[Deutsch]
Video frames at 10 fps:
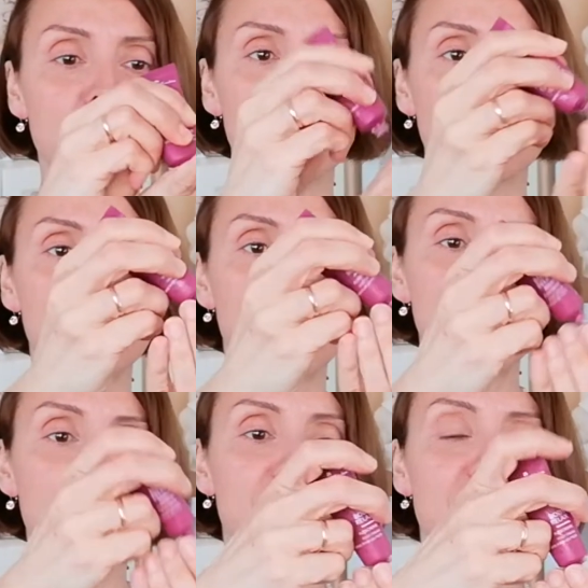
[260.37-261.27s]
Also das
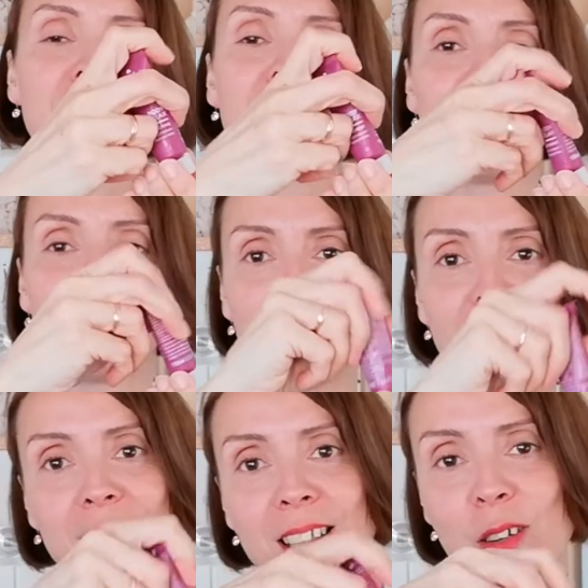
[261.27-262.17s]
heißt, ich
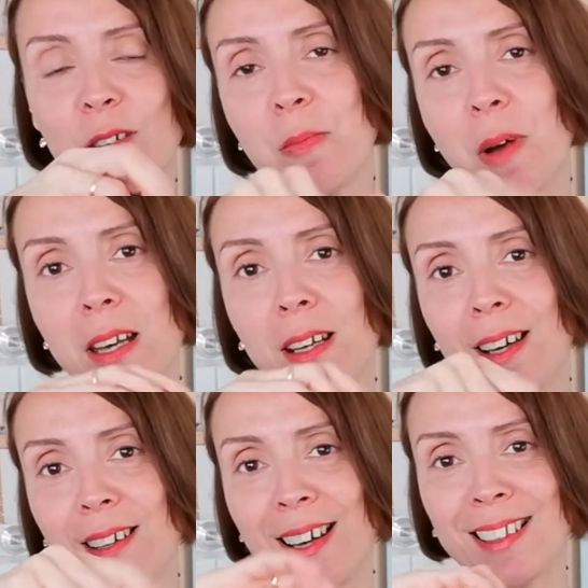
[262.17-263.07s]
trage dann auch immer
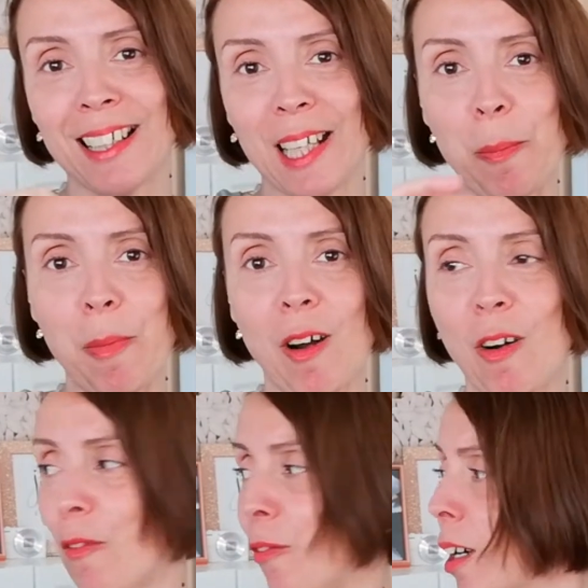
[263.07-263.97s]
eine Handcreme auf,